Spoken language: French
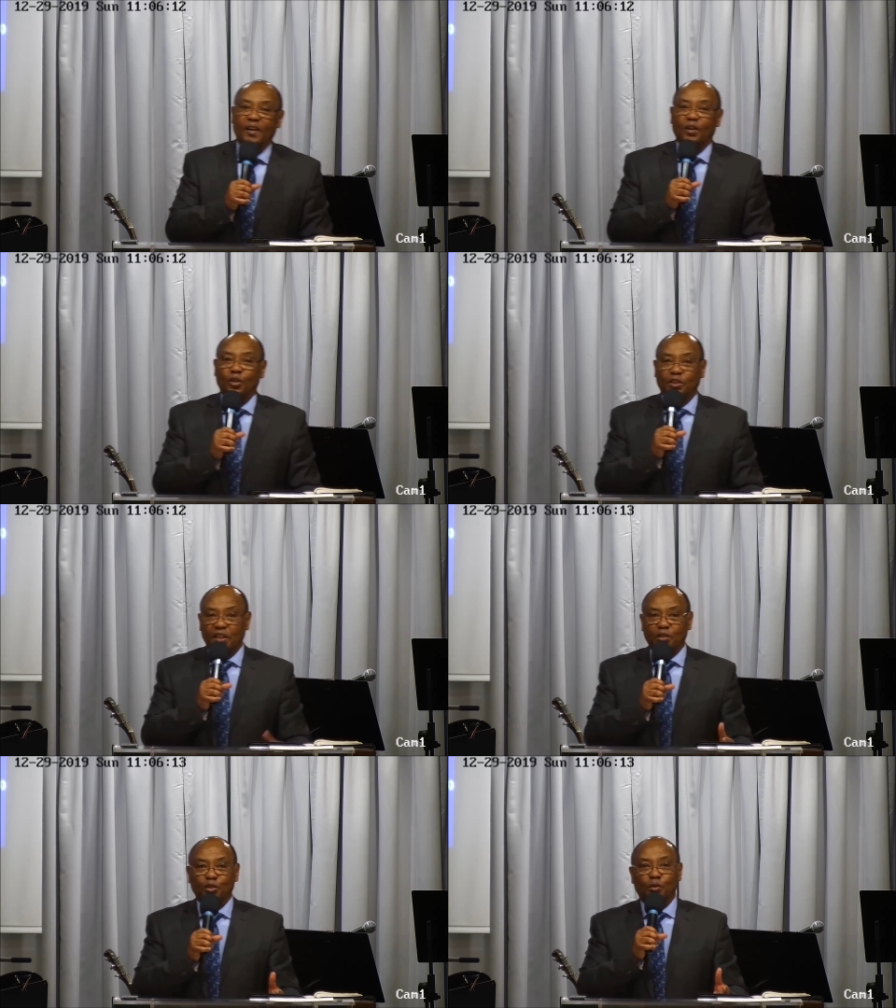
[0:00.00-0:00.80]
Le
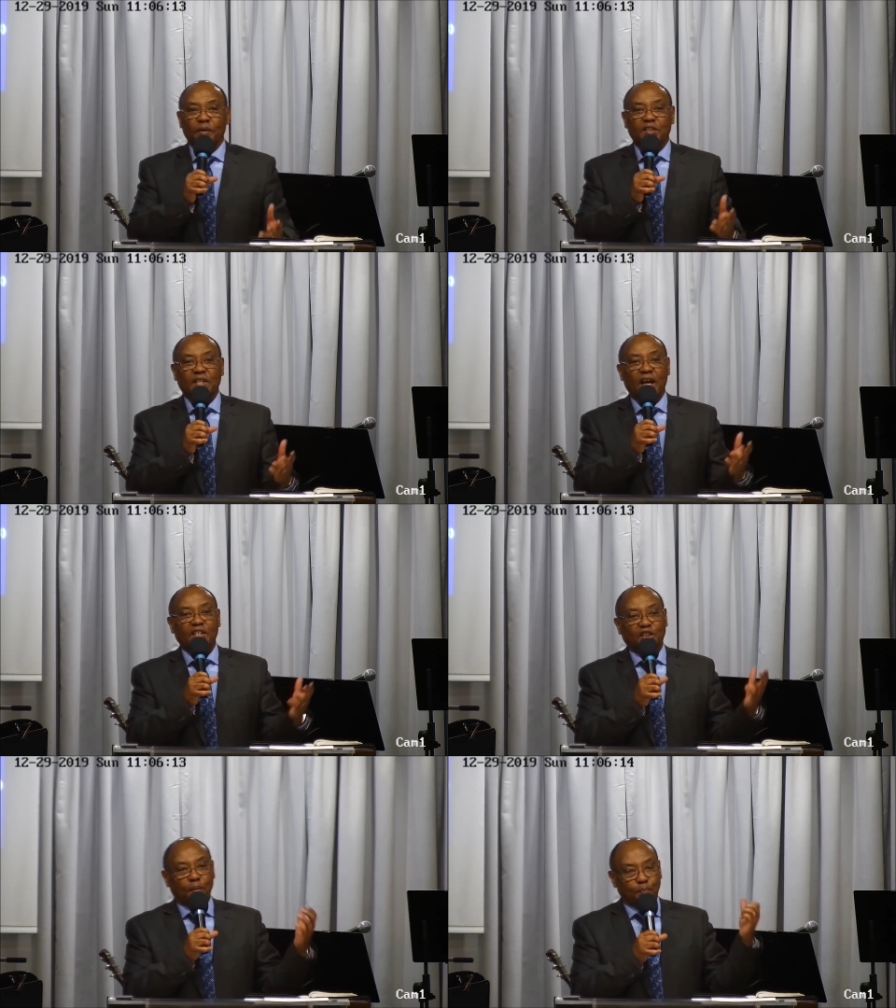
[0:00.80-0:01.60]
titre du message,
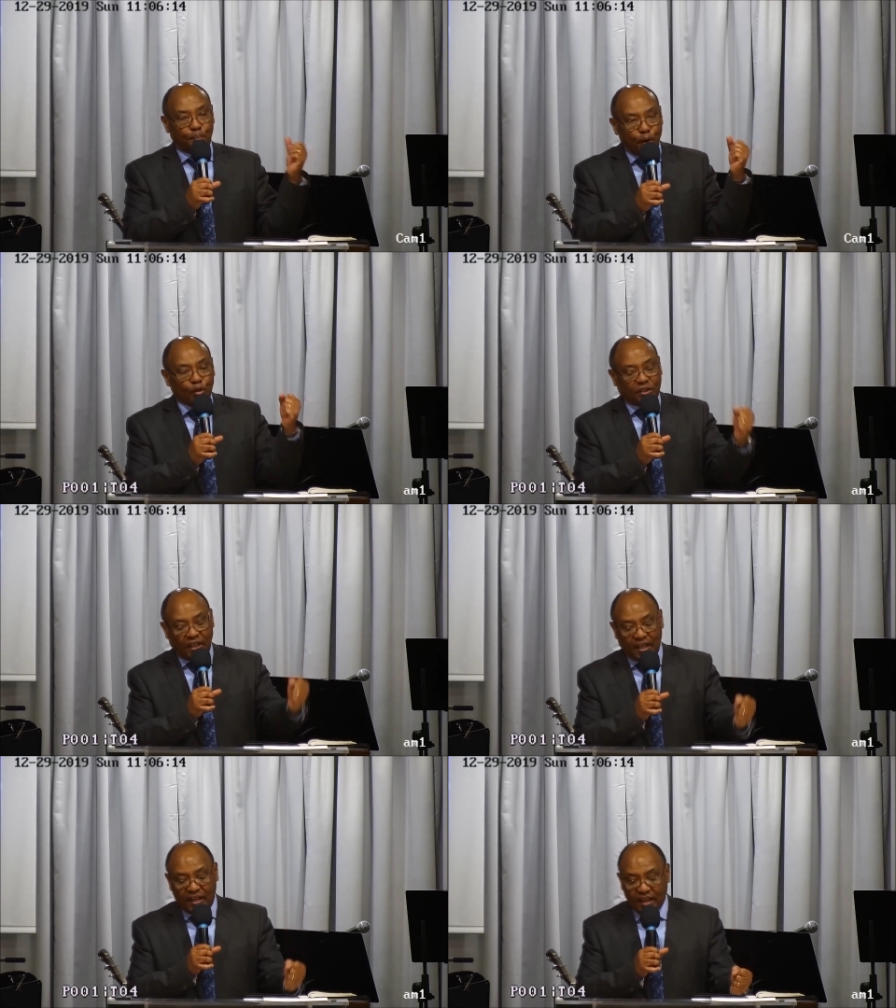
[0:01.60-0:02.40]
c'est
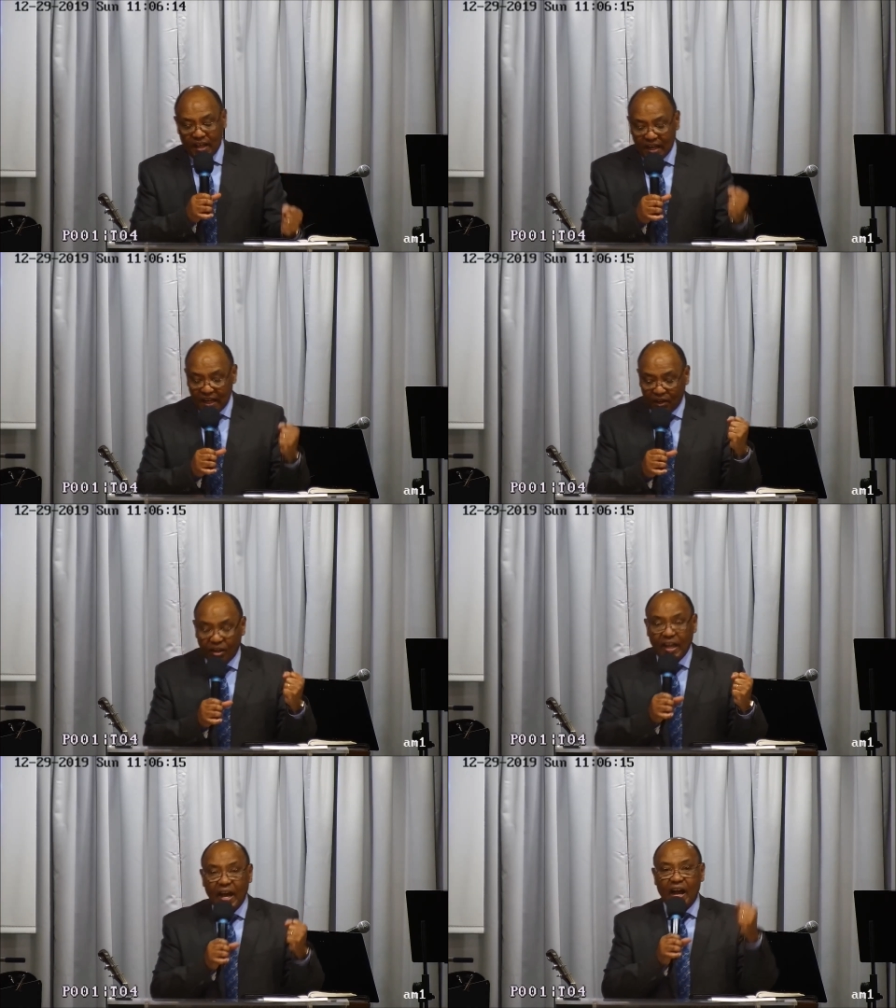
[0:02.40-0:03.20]
Porter les
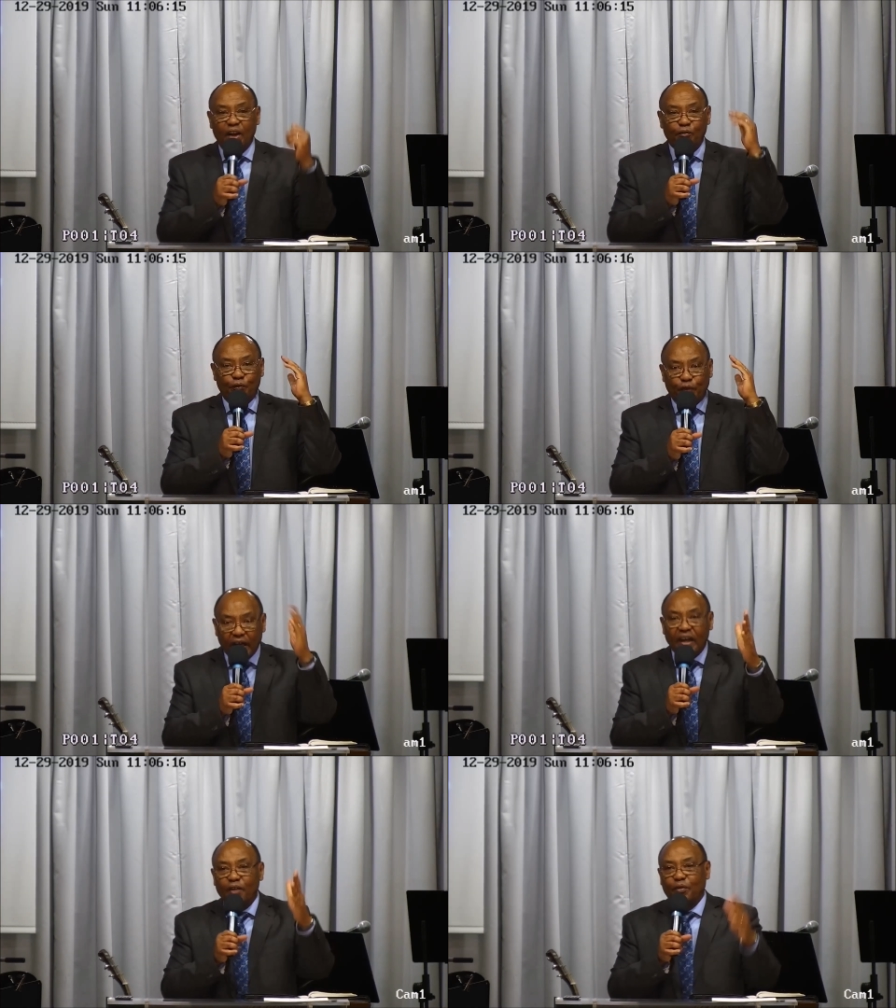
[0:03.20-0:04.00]
regards
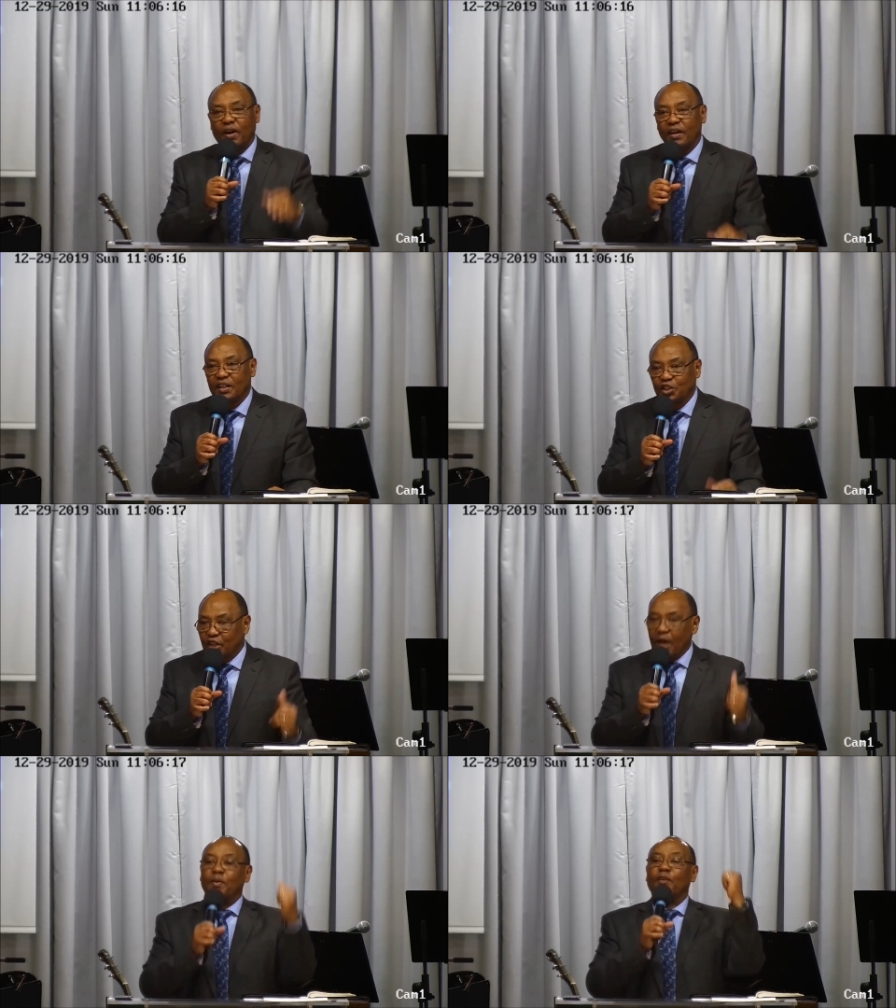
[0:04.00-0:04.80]
vers l'avant,
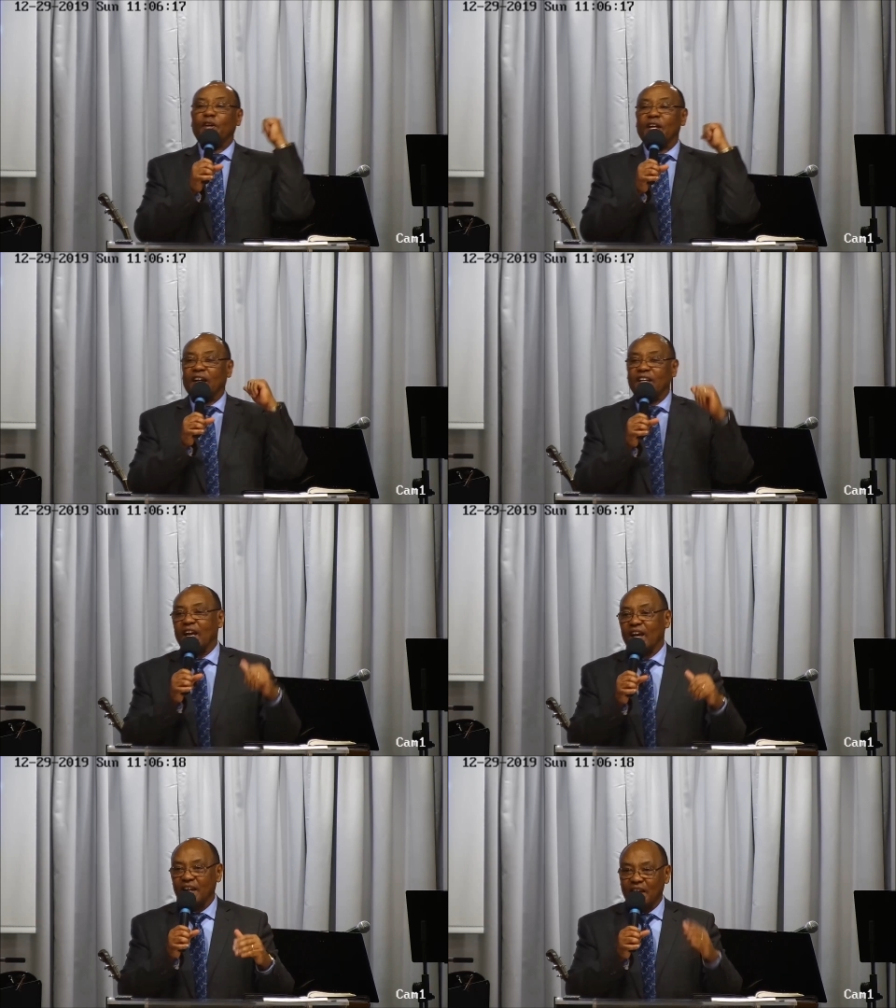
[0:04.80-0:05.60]
jamais vers l'arrière.